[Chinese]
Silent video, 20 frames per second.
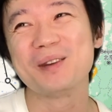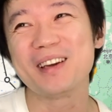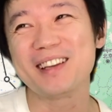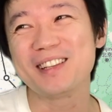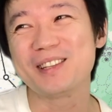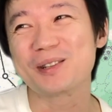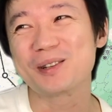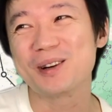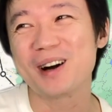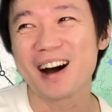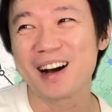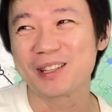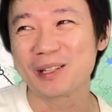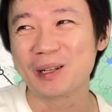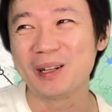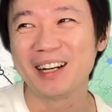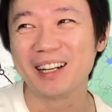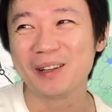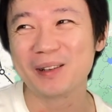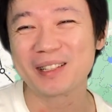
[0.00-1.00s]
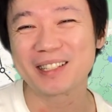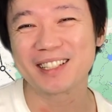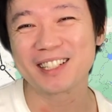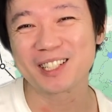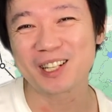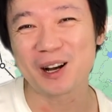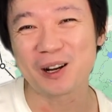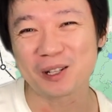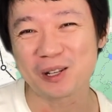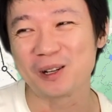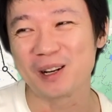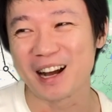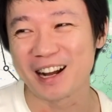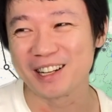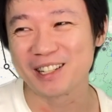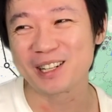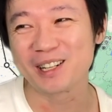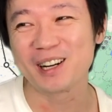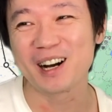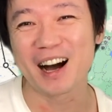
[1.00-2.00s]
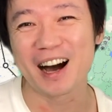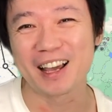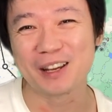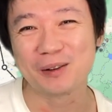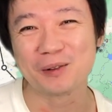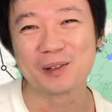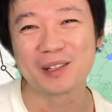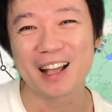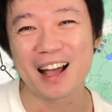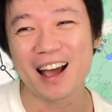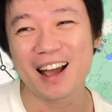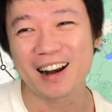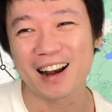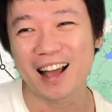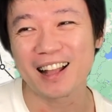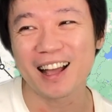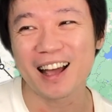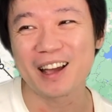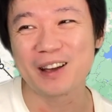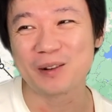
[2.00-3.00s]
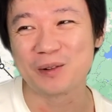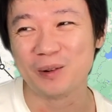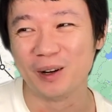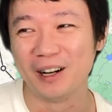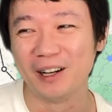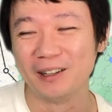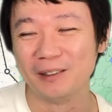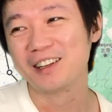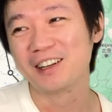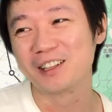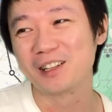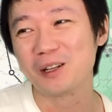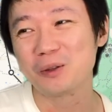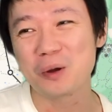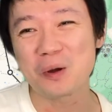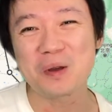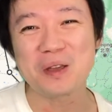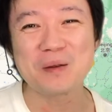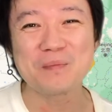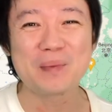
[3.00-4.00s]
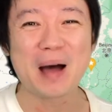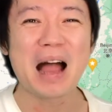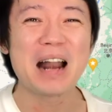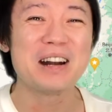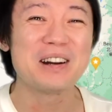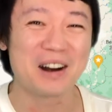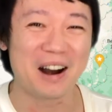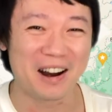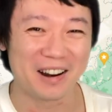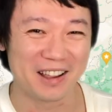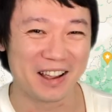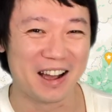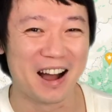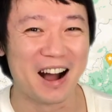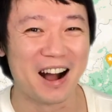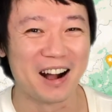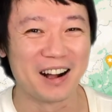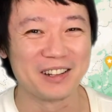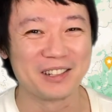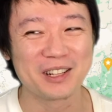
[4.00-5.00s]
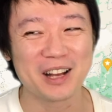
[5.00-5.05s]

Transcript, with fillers: 以你说啊，从俄罗斯招手拦车啊，一路泰来泰国，可能对于一般人而言啊，